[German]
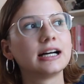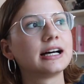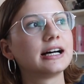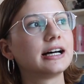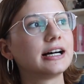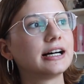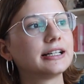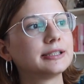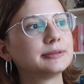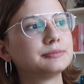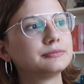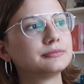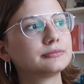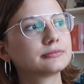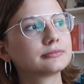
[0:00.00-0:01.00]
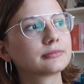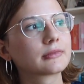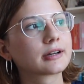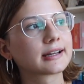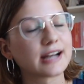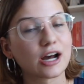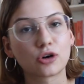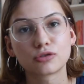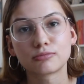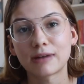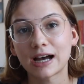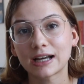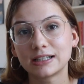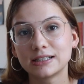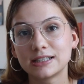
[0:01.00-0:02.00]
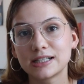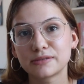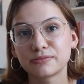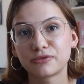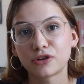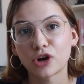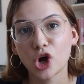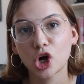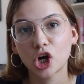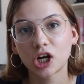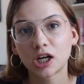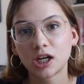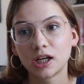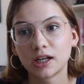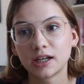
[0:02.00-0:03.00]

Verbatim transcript: Ähm, genau, und mache in diesem Vlog